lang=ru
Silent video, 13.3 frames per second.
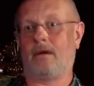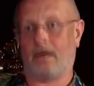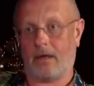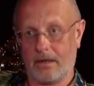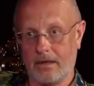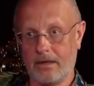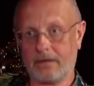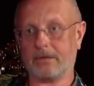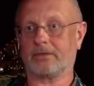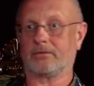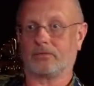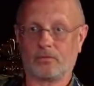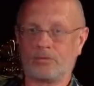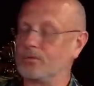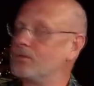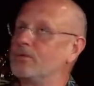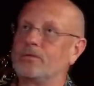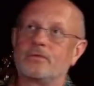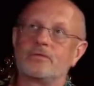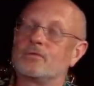А этот, ну, то,
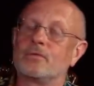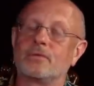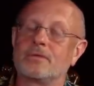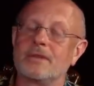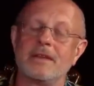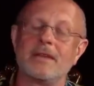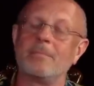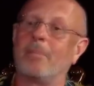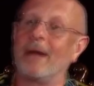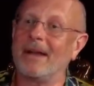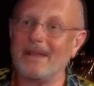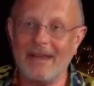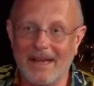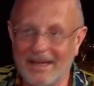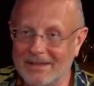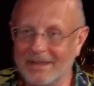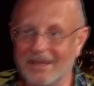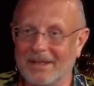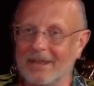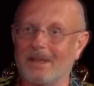то есть тут
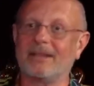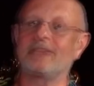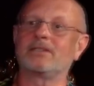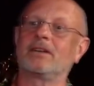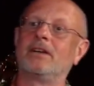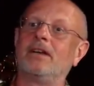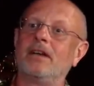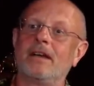непонятно, как это,